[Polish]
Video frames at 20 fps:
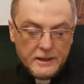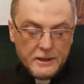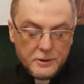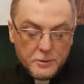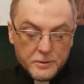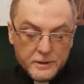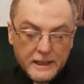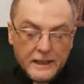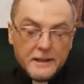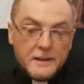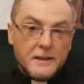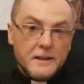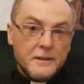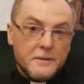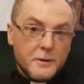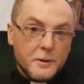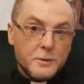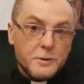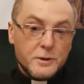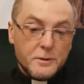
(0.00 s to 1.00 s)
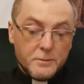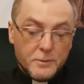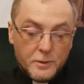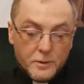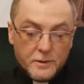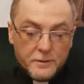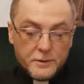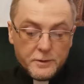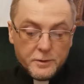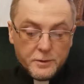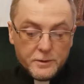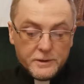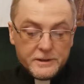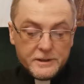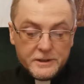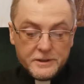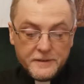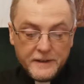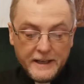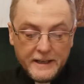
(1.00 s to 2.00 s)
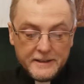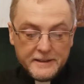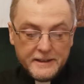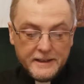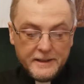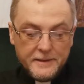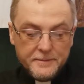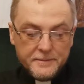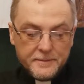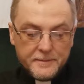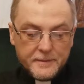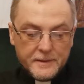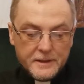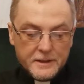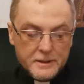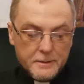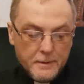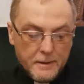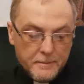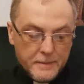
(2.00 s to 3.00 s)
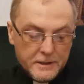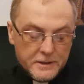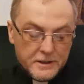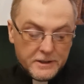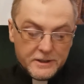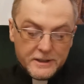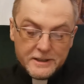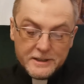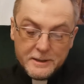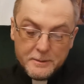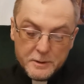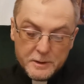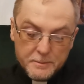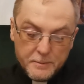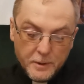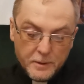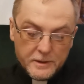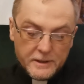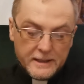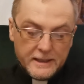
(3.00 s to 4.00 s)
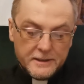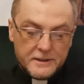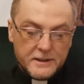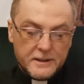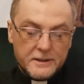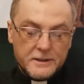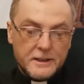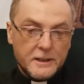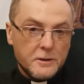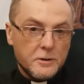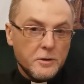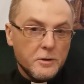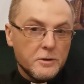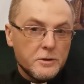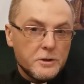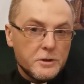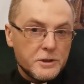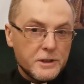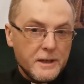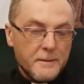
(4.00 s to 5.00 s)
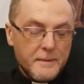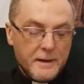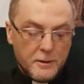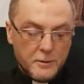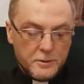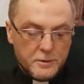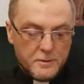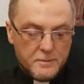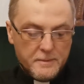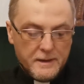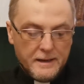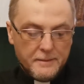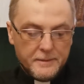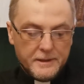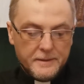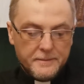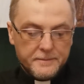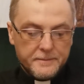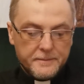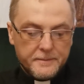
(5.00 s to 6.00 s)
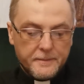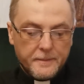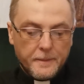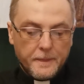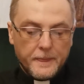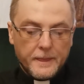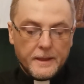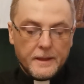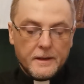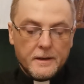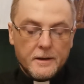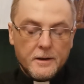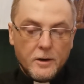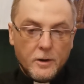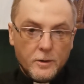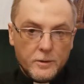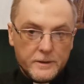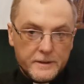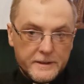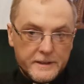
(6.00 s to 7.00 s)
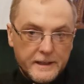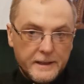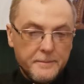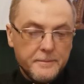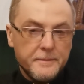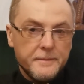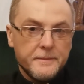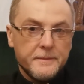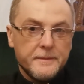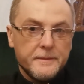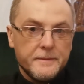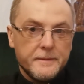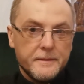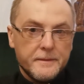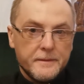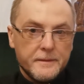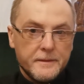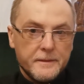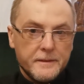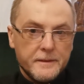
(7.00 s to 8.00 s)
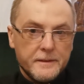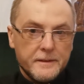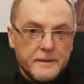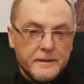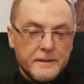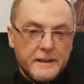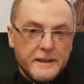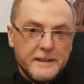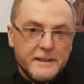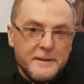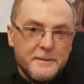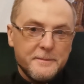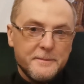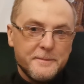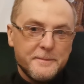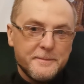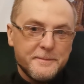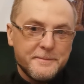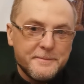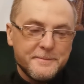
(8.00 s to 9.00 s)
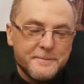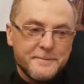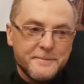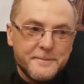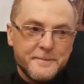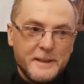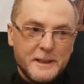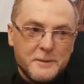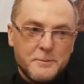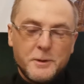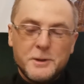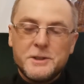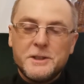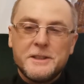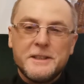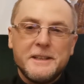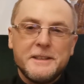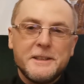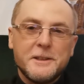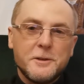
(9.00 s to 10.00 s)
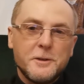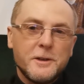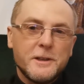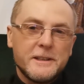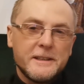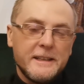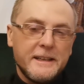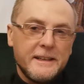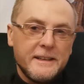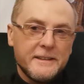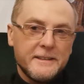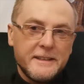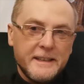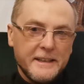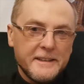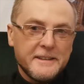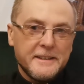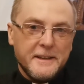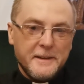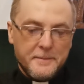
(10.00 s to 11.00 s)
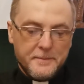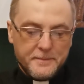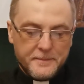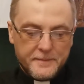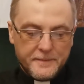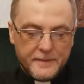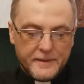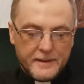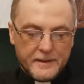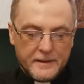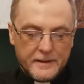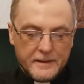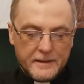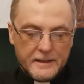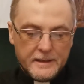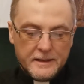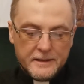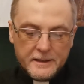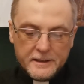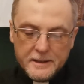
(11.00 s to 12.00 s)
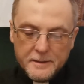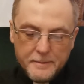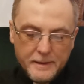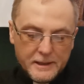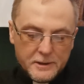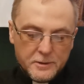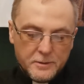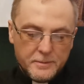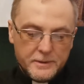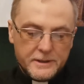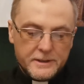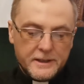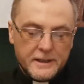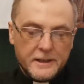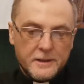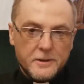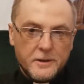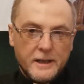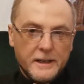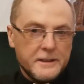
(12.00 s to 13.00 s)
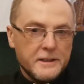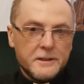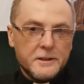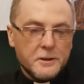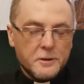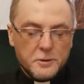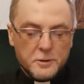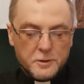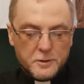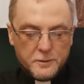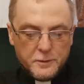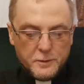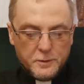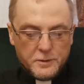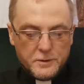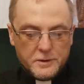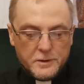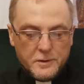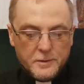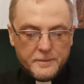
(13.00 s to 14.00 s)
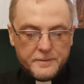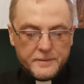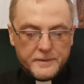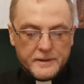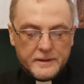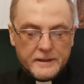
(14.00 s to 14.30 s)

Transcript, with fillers: I tutaj wchodzi Bóg w Trójcy Świętej. Trzeba będzie się z nim spotkać, z jego trzema osobami: Ojcem, takim, tak spojrzeć na niego jak na tatę, tatę bardzo bliskiego, a nie tylko stwórcą,